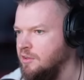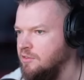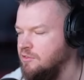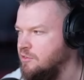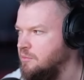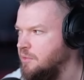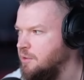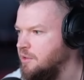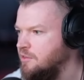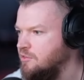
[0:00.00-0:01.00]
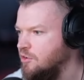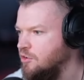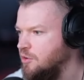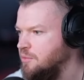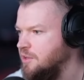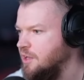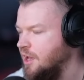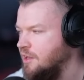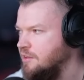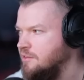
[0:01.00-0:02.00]
czy miał jakiś ogromny
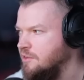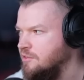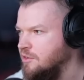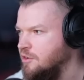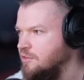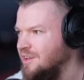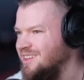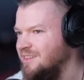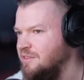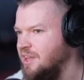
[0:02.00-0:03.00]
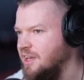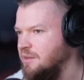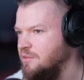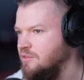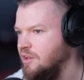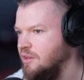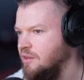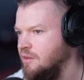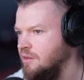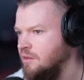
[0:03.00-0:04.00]
gain zasięgowy, ale nie wydaje mi się.
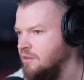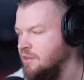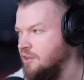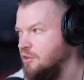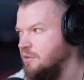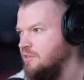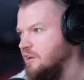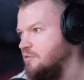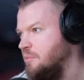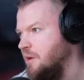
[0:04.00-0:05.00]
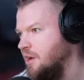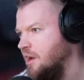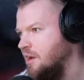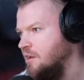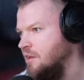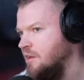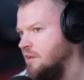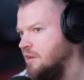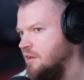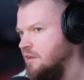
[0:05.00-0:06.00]
Natomiast ja chłopaka
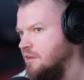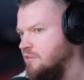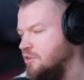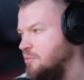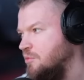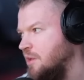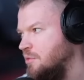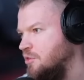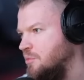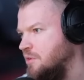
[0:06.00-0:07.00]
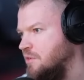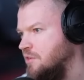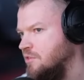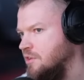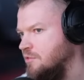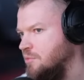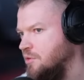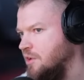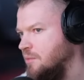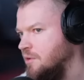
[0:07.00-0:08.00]
e, zrobił na mnie dobre wrażenie w
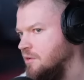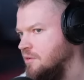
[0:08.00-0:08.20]
programie.